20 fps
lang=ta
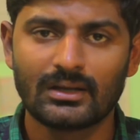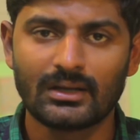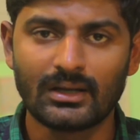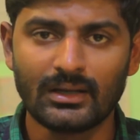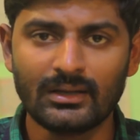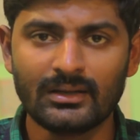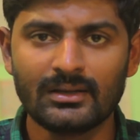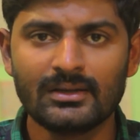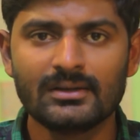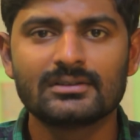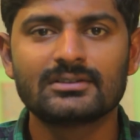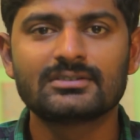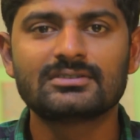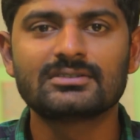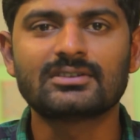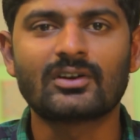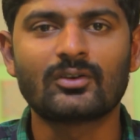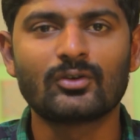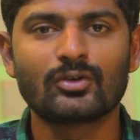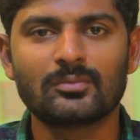ஹாய் திஸ்
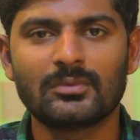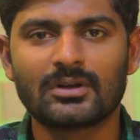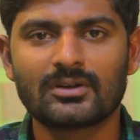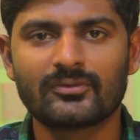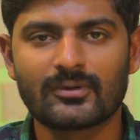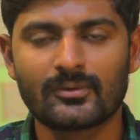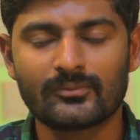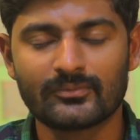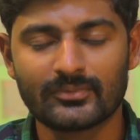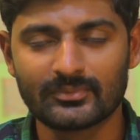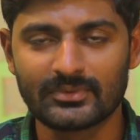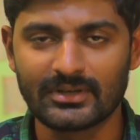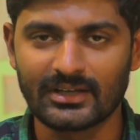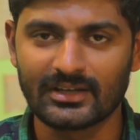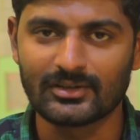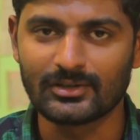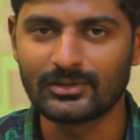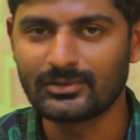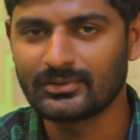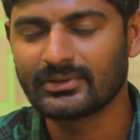இஸ் சரணகுமார் ஃப்ரம்
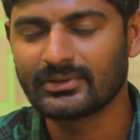ஹிம்சைகோ